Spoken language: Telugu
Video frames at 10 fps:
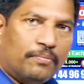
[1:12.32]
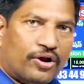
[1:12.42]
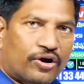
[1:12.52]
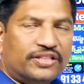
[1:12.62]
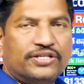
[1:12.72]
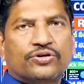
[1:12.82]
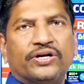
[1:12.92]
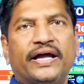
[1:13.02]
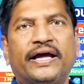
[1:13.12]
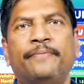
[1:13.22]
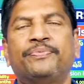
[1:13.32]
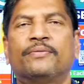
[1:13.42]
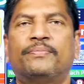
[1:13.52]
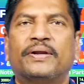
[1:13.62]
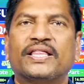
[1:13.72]
మరొకటి తీసుకుంటే
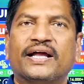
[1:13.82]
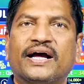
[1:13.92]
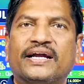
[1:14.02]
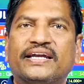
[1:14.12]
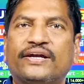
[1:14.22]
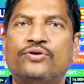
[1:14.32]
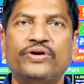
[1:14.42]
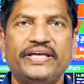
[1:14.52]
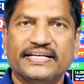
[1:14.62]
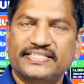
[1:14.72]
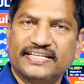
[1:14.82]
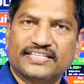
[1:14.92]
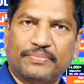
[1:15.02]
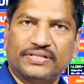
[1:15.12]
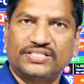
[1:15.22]
ప్రధానంగా టెట్ టు డిఎస్సికి
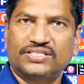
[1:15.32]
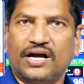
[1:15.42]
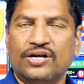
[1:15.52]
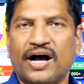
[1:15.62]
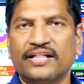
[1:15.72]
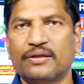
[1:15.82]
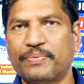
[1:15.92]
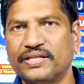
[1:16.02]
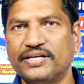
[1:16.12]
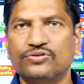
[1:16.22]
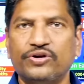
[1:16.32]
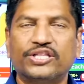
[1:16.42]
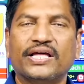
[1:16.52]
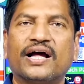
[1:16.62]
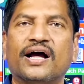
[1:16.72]
సంబంధించి అటు ఆంధ్రప్రదేశ్
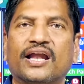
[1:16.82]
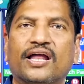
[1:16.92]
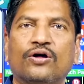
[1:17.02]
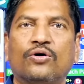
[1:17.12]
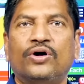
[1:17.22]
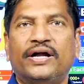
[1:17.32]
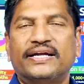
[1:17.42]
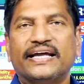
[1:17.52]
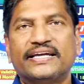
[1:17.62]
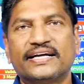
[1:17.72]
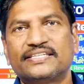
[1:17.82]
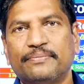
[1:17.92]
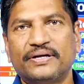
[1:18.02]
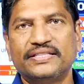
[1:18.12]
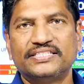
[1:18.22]
ఇటు తెలంగాణలో టెట్కి
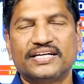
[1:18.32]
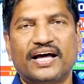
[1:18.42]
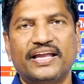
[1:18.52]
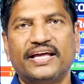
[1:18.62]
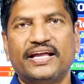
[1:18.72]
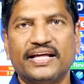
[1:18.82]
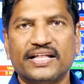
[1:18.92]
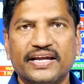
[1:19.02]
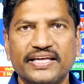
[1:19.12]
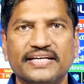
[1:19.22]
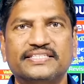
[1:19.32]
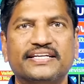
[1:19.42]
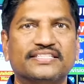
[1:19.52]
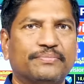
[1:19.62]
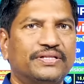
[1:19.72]
సంబంధించి కానీ లేదా
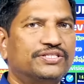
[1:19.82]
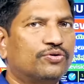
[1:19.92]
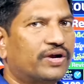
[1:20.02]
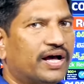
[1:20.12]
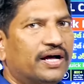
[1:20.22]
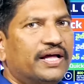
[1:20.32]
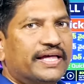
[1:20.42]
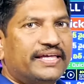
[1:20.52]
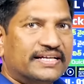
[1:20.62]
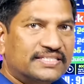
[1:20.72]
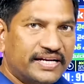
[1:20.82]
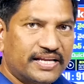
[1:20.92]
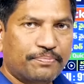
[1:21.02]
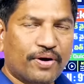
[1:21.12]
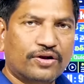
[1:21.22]
డిఎస్సికి సంబంధించి కూడా
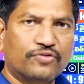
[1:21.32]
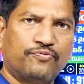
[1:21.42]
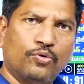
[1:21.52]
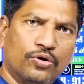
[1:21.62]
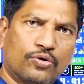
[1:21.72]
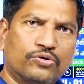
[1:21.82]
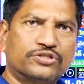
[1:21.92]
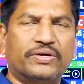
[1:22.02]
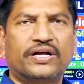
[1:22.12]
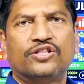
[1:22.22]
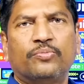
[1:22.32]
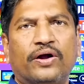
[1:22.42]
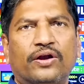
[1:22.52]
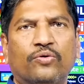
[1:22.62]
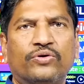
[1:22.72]
ఎస్జిటి పార్ట్ ఫుల్ కోర్స్ మనకు
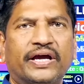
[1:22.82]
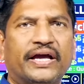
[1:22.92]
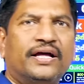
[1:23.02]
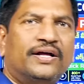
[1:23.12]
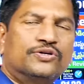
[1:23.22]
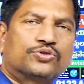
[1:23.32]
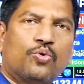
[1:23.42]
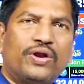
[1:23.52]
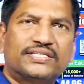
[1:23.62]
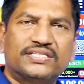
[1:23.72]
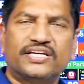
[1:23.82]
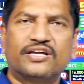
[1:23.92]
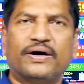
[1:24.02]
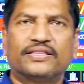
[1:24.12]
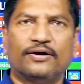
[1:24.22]
అందుబాటులో ఉంటే స్కూల్
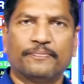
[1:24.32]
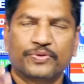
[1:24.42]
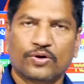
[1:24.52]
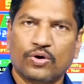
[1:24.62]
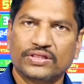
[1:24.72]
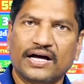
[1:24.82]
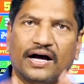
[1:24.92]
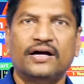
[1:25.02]
అసిస్టెంట్కి మాత్రం కొంత